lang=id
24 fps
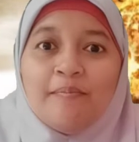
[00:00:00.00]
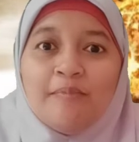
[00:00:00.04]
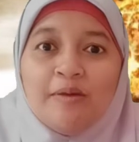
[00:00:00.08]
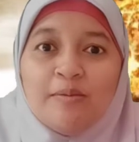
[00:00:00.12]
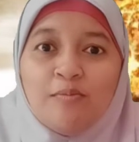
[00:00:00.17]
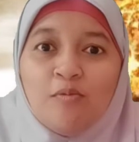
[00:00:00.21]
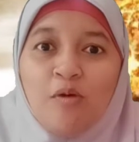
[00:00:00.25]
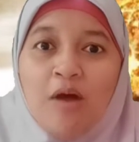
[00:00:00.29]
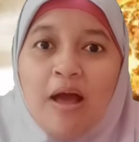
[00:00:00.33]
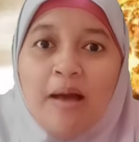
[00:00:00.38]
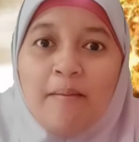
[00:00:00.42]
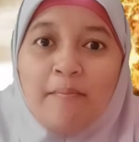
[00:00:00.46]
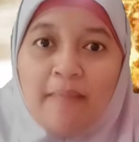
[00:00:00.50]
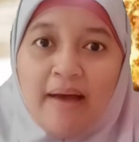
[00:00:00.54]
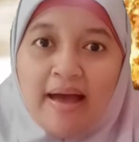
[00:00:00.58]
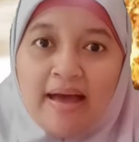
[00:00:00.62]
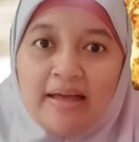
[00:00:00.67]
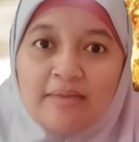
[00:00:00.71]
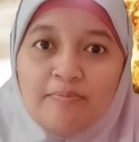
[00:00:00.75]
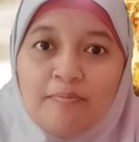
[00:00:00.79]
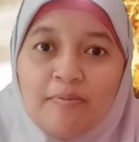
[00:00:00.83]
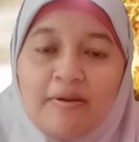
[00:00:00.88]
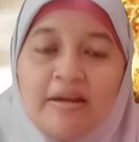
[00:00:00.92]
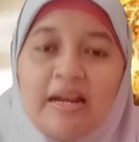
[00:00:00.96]

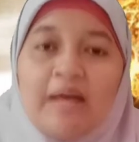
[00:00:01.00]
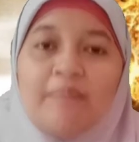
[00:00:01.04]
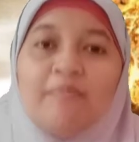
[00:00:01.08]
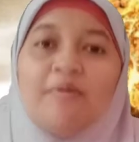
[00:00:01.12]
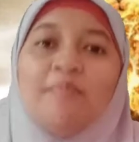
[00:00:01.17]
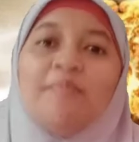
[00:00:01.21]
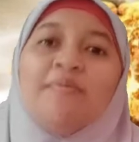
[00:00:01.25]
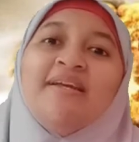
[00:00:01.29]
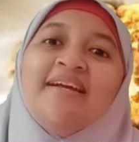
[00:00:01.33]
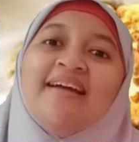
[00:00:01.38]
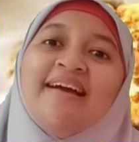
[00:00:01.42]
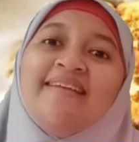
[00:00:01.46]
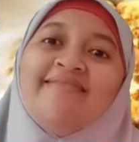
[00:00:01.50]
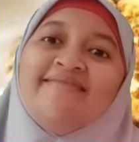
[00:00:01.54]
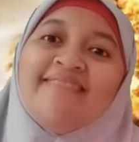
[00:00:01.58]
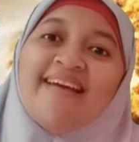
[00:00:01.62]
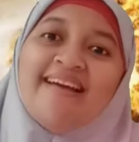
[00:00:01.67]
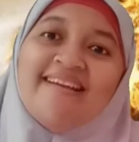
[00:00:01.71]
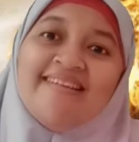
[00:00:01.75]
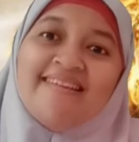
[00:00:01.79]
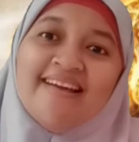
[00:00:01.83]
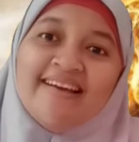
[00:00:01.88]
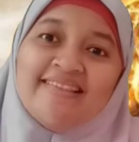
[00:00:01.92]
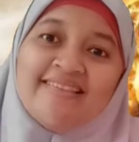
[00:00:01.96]
Muhammad pernah memberikan
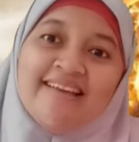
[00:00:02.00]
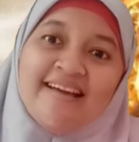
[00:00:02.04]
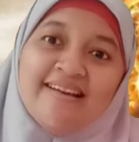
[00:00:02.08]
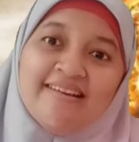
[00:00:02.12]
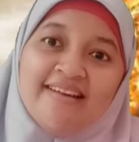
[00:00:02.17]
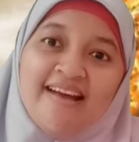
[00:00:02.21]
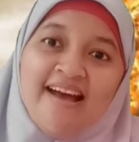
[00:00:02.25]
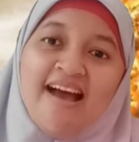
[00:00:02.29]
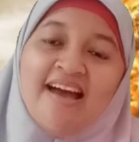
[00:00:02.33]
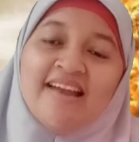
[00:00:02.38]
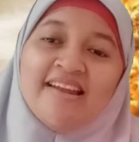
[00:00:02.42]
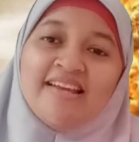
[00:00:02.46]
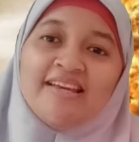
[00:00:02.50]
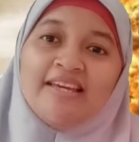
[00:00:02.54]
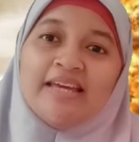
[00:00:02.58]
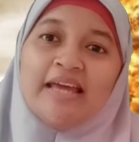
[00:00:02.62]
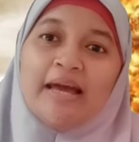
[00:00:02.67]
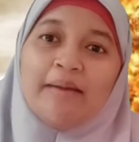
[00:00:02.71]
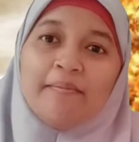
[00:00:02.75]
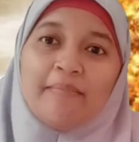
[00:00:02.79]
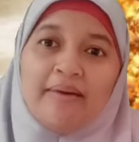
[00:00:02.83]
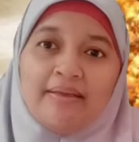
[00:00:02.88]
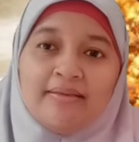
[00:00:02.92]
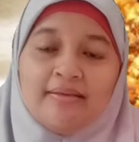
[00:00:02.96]
tanda-tanda hari
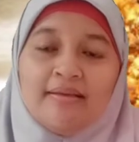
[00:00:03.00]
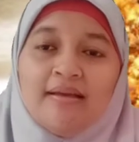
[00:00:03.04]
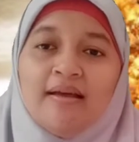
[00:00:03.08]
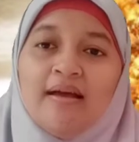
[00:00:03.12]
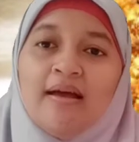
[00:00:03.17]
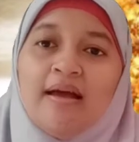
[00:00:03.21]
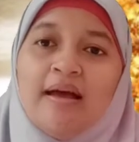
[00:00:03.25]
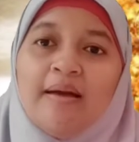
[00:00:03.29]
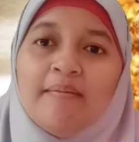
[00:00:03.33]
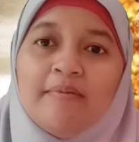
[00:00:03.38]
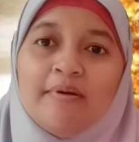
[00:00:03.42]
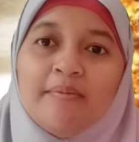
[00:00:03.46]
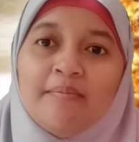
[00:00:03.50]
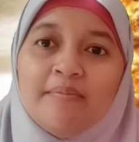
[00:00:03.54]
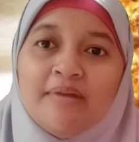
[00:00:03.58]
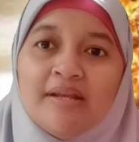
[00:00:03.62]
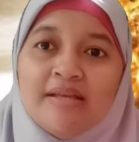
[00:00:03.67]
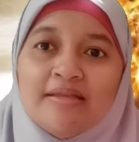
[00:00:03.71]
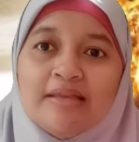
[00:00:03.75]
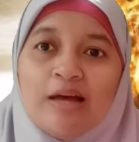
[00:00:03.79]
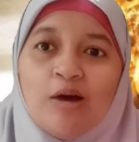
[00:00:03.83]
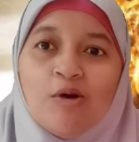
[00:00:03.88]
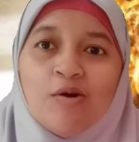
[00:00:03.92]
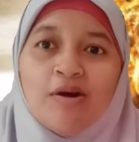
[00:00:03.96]
kiamat,
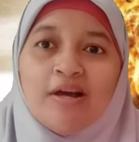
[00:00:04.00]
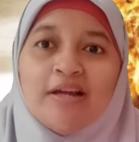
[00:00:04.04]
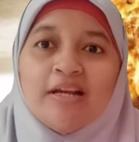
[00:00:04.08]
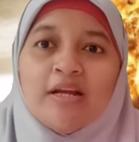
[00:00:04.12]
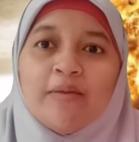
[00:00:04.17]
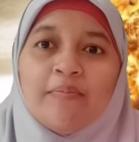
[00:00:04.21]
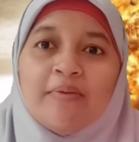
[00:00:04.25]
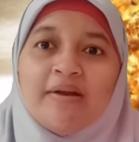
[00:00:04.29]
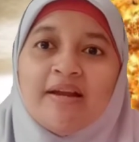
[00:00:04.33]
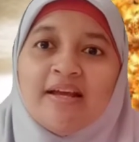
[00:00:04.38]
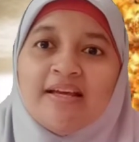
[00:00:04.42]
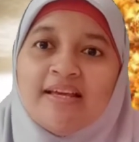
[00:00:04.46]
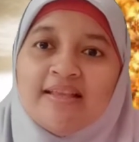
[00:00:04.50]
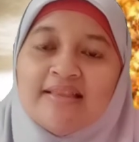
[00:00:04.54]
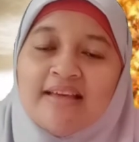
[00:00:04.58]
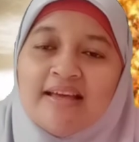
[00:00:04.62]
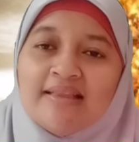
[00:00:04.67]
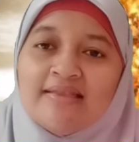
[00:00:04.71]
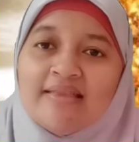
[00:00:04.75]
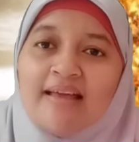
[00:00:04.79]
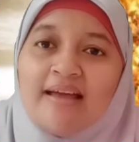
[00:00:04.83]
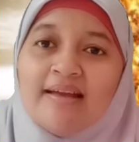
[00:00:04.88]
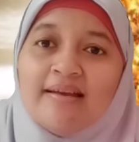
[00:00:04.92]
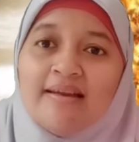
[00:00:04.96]
memberitahukan kepada kita
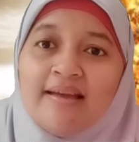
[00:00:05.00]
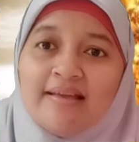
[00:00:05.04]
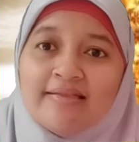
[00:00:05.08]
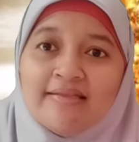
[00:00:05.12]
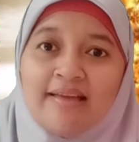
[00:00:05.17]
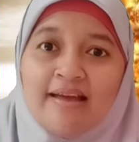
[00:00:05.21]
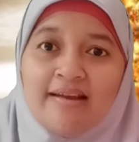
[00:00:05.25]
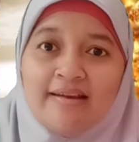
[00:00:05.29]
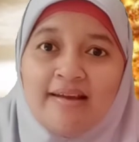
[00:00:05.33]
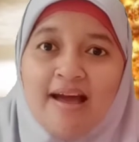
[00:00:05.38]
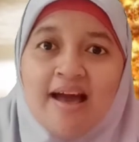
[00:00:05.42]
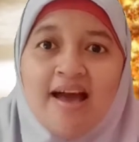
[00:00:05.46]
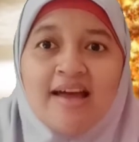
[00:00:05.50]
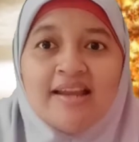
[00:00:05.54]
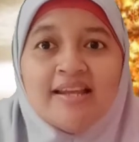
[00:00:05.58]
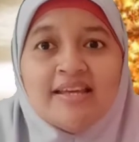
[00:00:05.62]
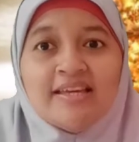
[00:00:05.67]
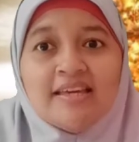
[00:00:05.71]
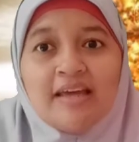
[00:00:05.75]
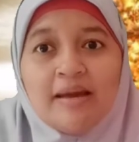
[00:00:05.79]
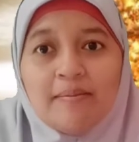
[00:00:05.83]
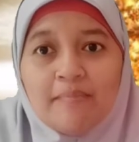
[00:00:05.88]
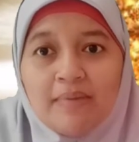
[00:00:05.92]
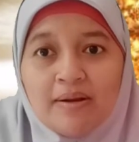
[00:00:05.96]
tanda-tanda hari
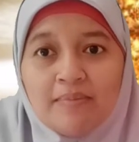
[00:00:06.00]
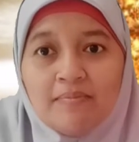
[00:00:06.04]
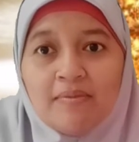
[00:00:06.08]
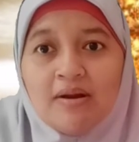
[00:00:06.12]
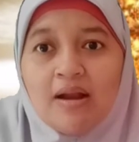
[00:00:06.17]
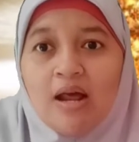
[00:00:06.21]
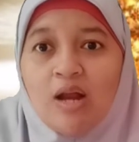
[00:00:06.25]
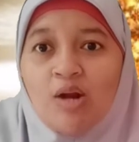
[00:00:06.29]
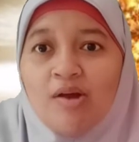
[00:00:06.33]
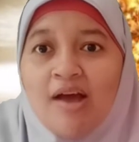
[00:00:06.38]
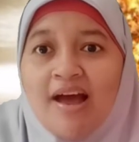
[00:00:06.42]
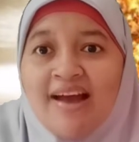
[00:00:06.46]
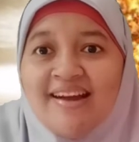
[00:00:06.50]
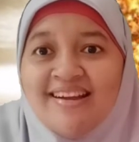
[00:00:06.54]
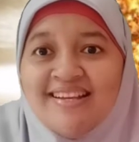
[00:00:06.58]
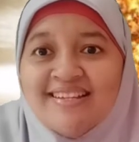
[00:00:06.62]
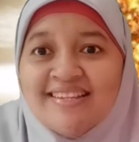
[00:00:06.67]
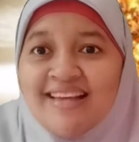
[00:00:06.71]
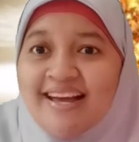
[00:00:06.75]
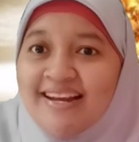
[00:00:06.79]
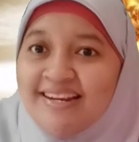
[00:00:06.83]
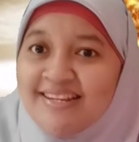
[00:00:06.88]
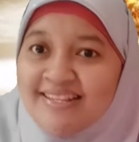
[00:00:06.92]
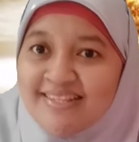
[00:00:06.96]
kiamat melalui
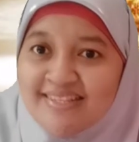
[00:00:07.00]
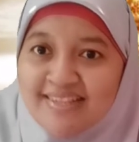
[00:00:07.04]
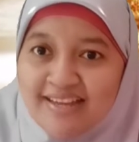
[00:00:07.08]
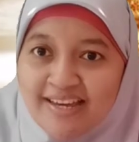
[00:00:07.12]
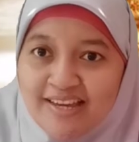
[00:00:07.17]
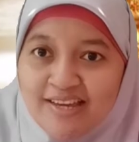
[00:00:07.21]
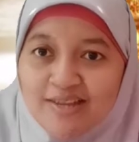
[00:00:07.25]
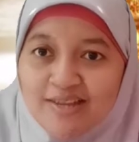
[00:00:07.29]
hadis-hadisnya yang